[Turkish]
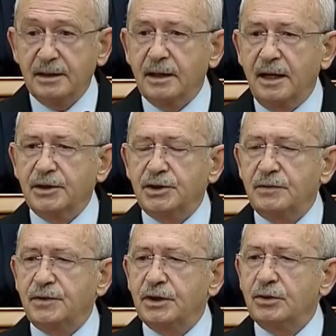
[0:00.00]
Yani
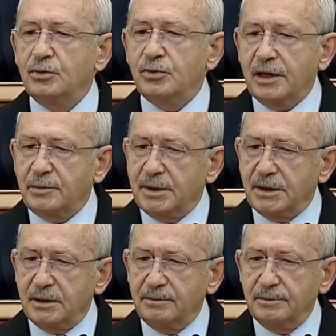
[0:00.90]
çiftçinin
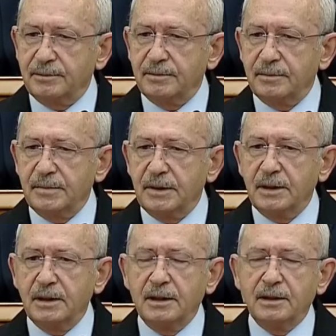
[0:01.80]
üretmediği,
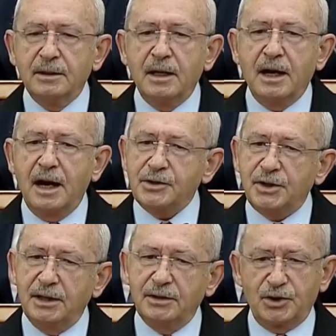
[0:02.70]
her
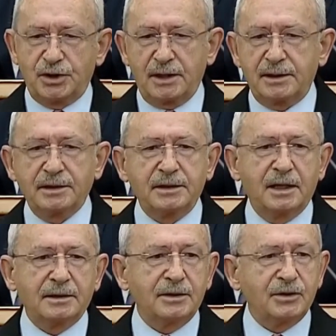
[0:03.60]
şeyin dışarıdan
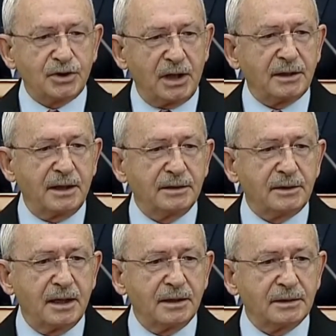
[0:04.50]
geldiği, dışarıdan
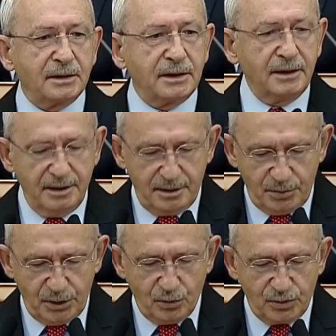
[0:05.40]
ithal edildiği
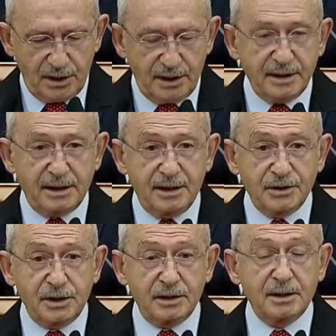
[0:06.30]
bir ülke haline
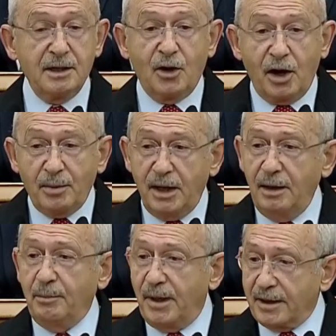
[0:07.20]
geleceğiz.
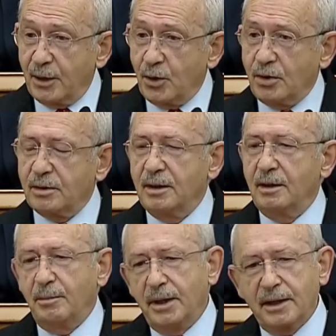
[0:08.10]
Ama para yok,
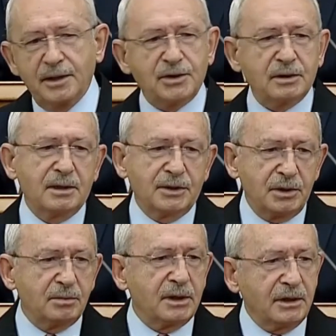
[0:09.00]
para içinde
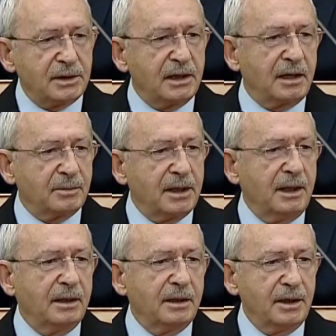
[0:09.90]
şimdilik
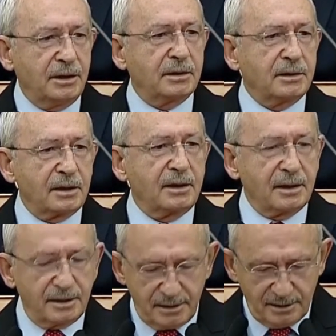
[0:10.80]
dilenmeye iktidar
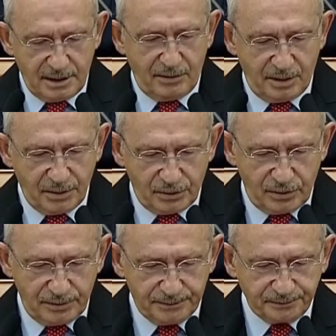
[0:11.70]
kanadı devam
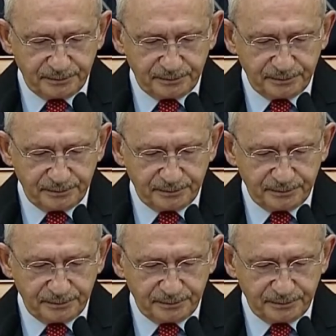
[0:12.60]
ediyor.